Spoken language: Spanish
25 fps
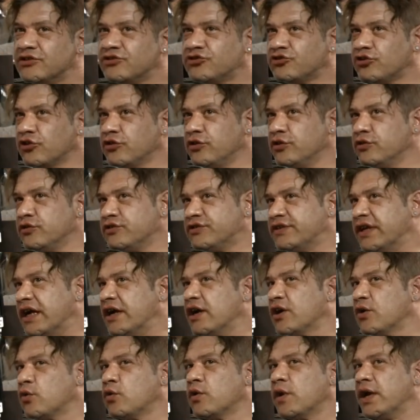Soy un
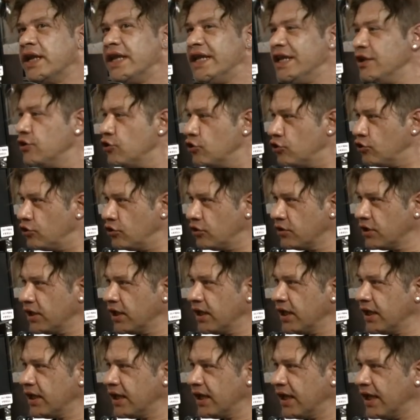sanjuanino
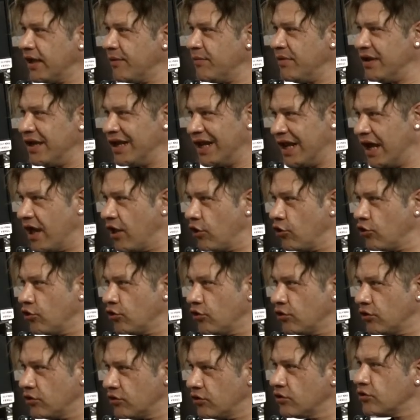eh, emigrado,
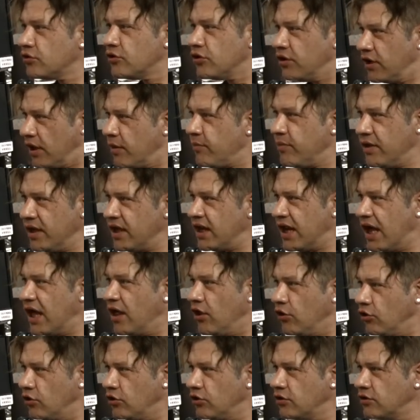¿Mendocino si
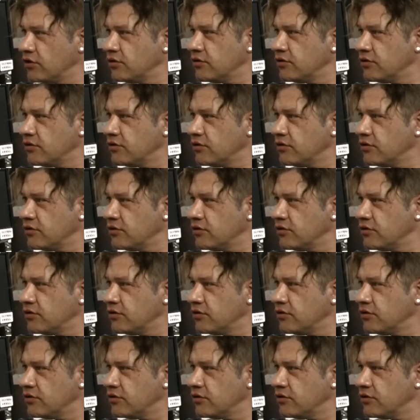emigrado